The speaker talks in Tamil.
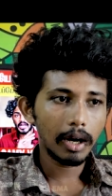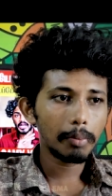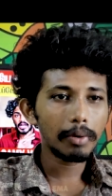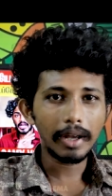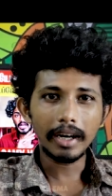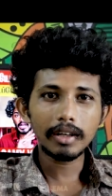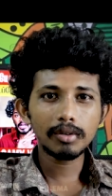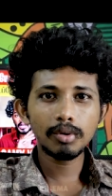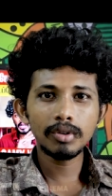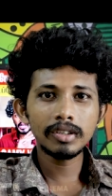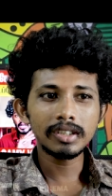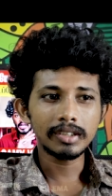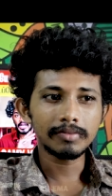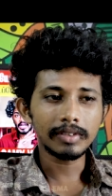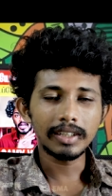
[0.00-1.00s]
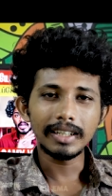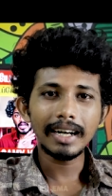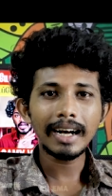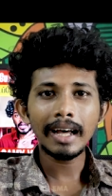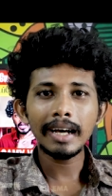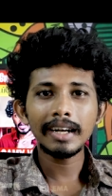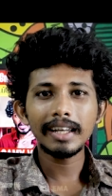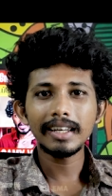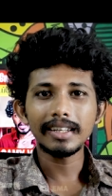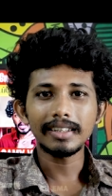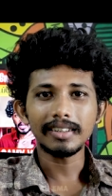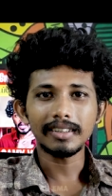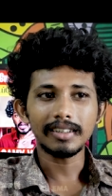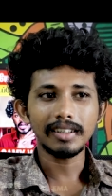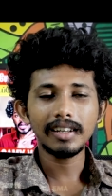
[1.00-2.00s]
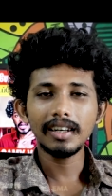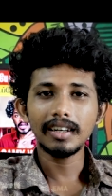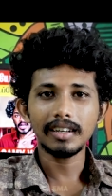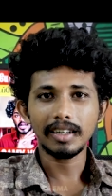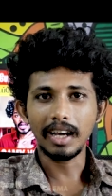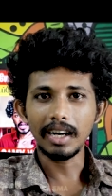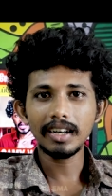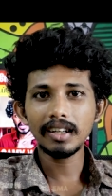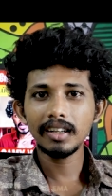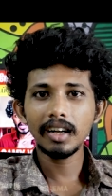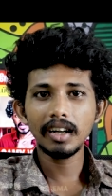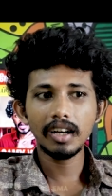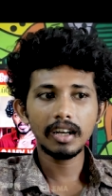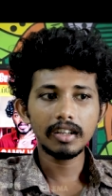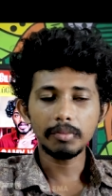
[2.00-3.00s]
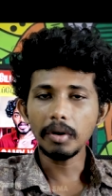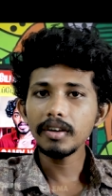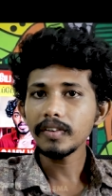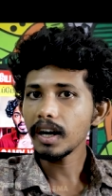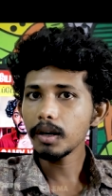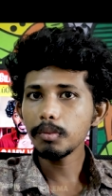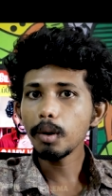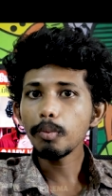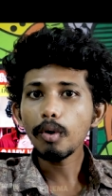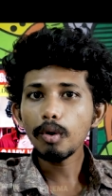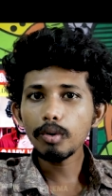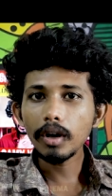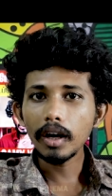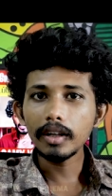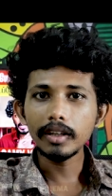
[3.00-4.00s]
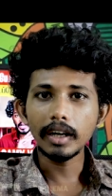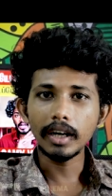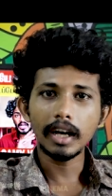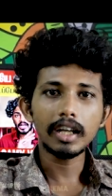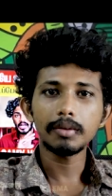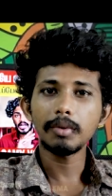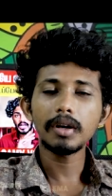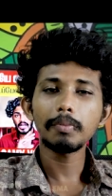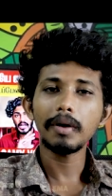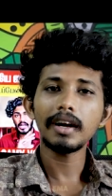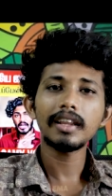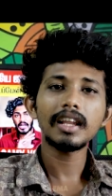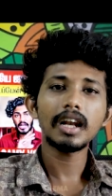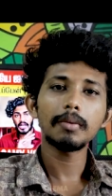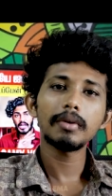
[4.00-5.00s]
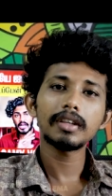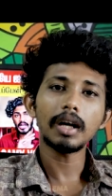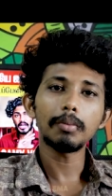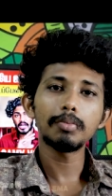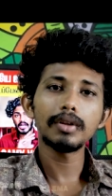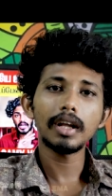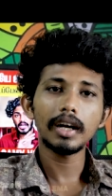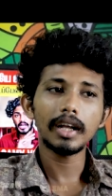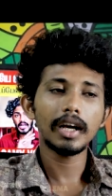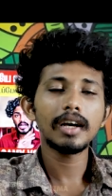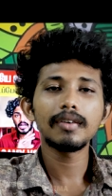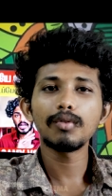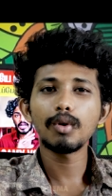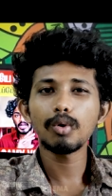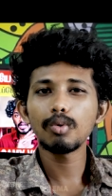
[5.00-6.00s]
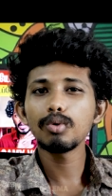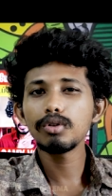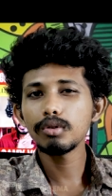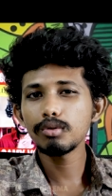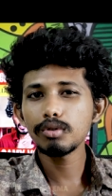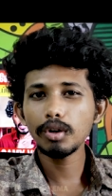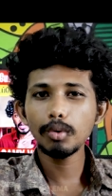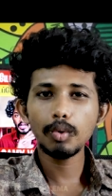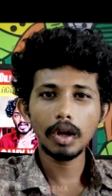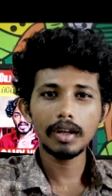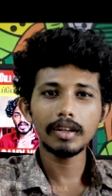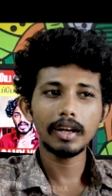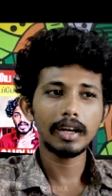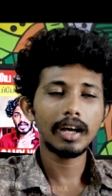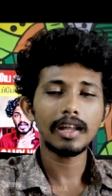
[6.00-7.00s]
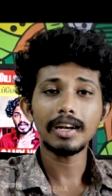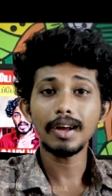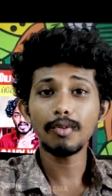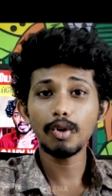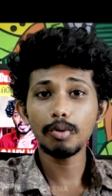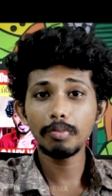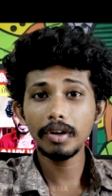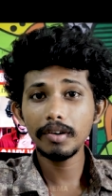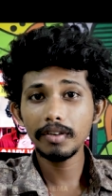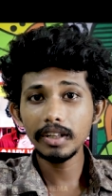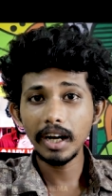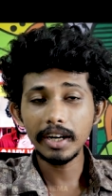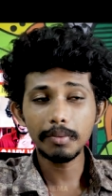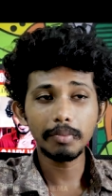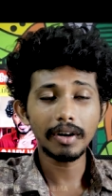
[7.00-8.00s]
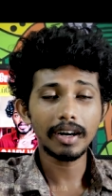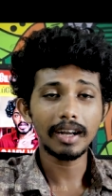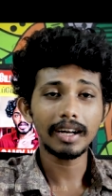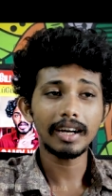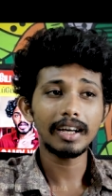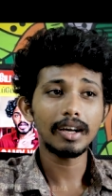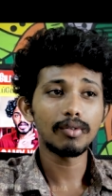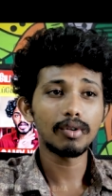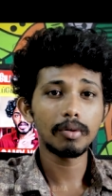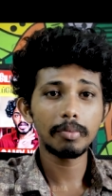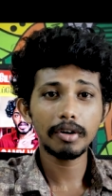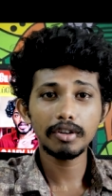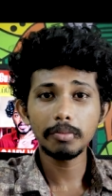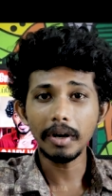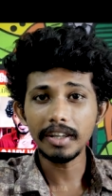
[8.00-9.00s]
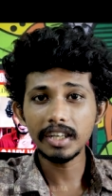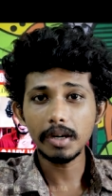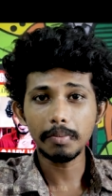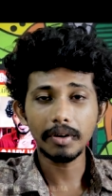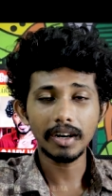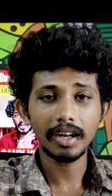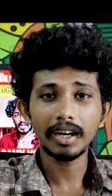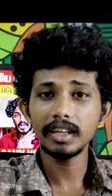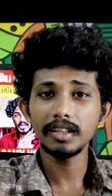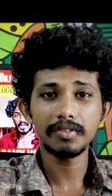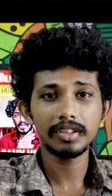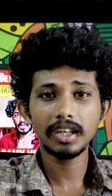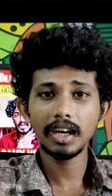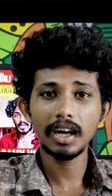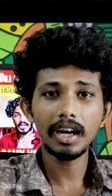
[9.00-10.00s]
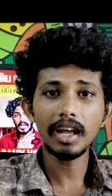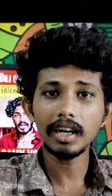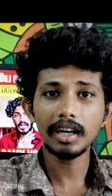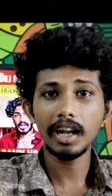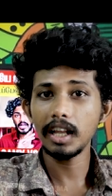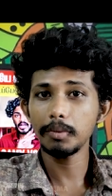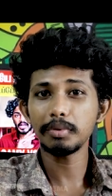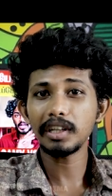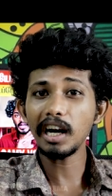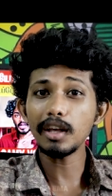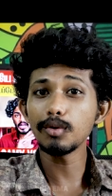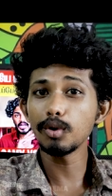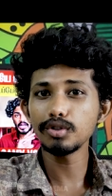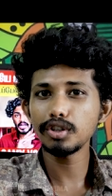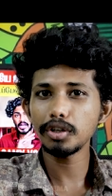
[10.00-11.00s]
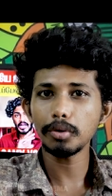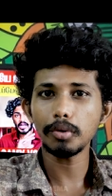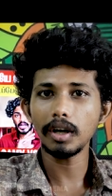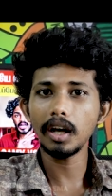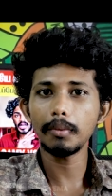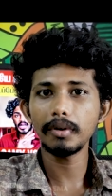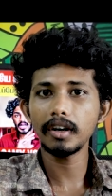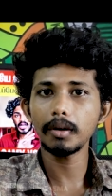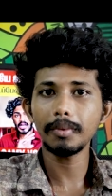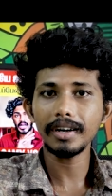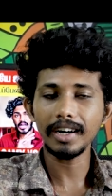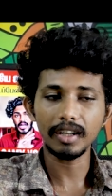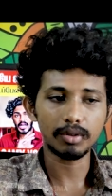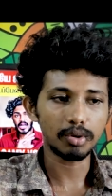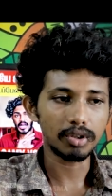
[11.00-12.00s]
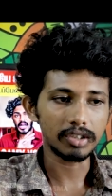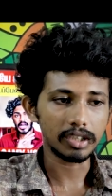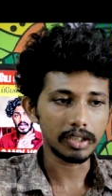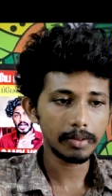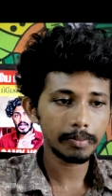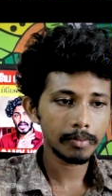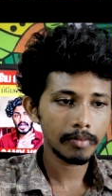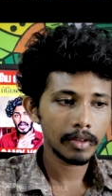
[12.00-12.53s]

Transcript: இப்போ எனக்கு தோணுச்சு என்னடா டேய் என்ன கரெக்டு தானே இந்த மாதிரி வேகமாக போகக்கூடாது தானே இந்த மாதிரி பண்ணது எல்லாமே தப்பு தானே இவ்வளோ கூட்டம் கூட்டக்கூடாது தானே அதில் எவ்வளோ பேர் வந்து அடிபடுறாங்க எவ்வளோ பேர் வந்து பாதிக்கப்படுறாங்க இந்த விஷயங்கள்லாம் இருக்குல்ல அதை பற்றிலாம் யோசிக்கணும்ல அப்படின்ற மாதிரி எனக்கு தோணுச்சு